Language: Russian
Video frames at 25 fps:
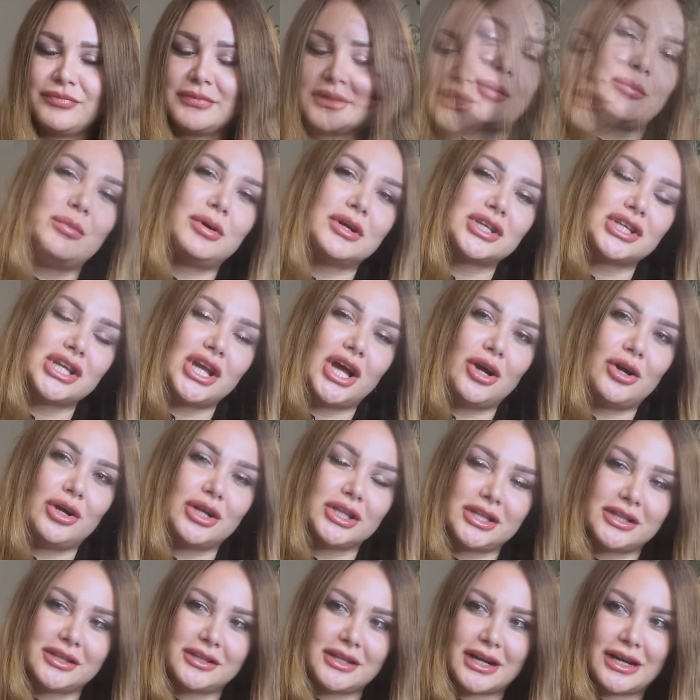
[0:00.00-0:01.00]
Обожаю
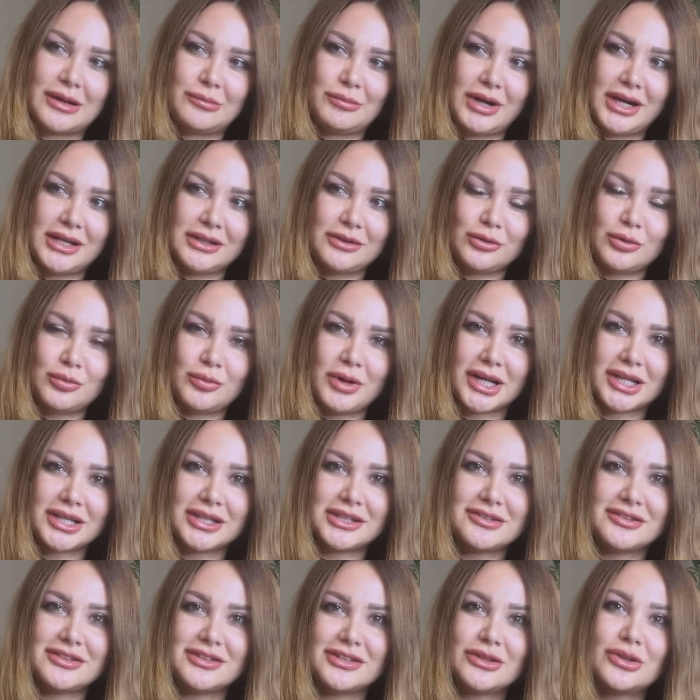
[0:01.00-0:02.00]
этот аромат у
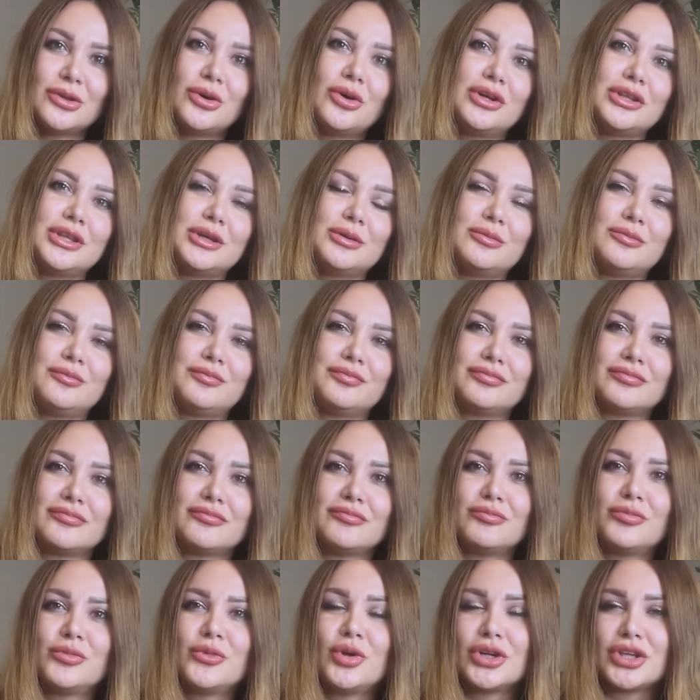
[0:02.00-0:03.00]
марки Синоним.
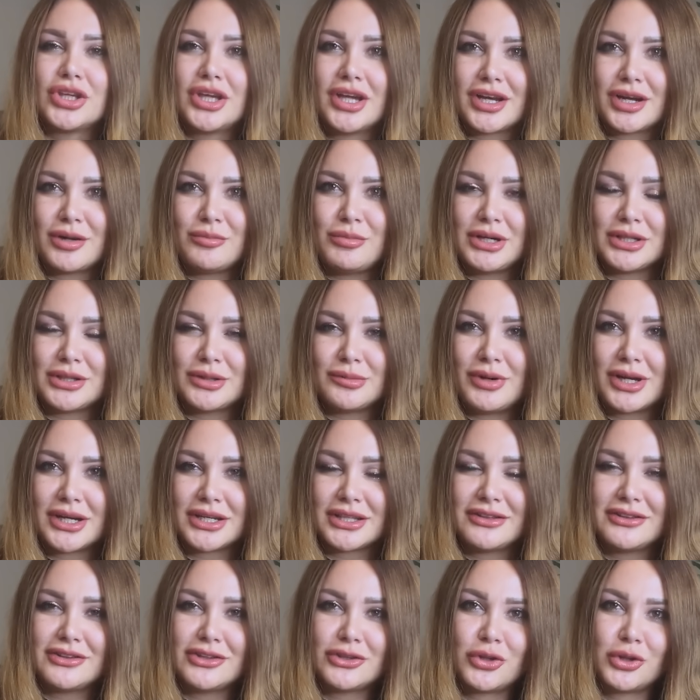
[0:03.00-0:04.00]
Многие ароматы
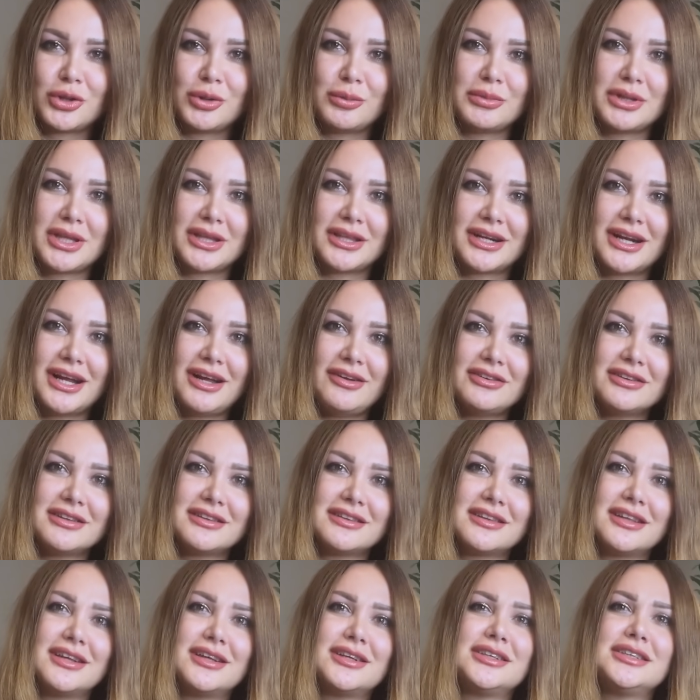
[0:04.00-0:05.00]
марки Синоним мне
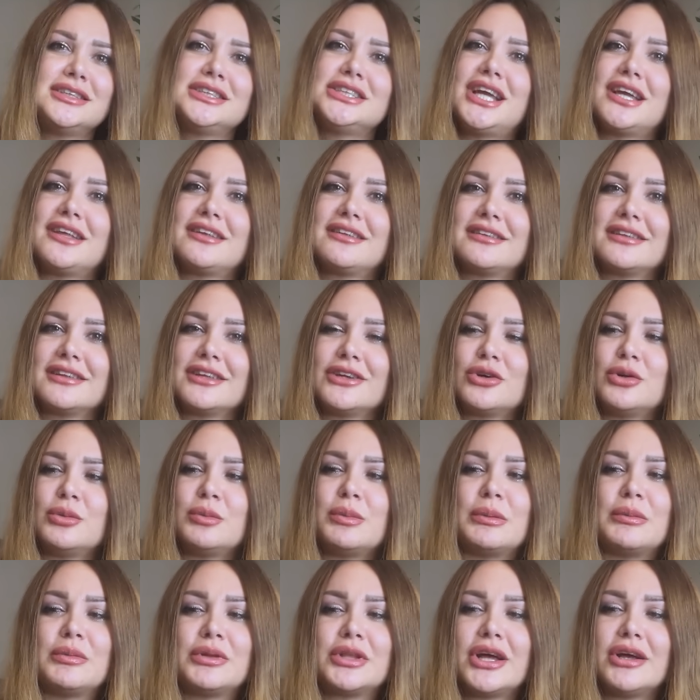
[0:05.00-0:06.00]
нравятся, часто их
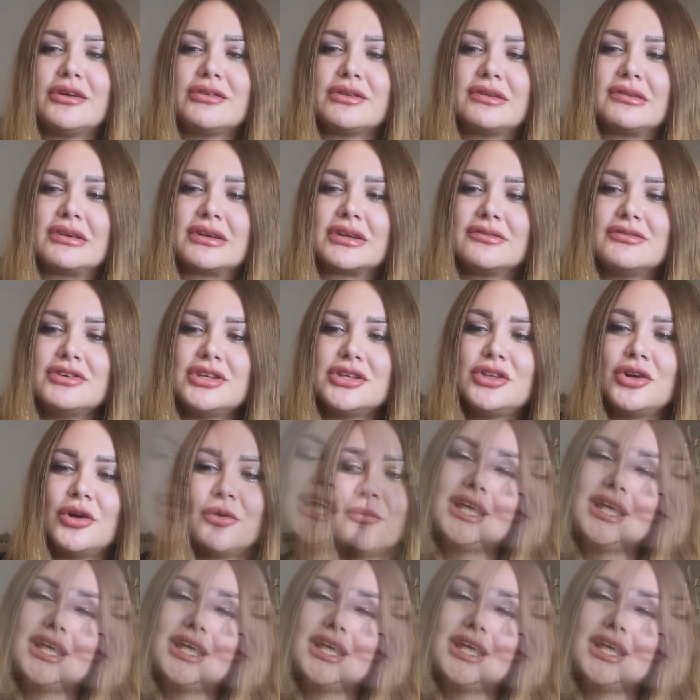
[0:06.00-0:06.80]
упоминаю в своих видео.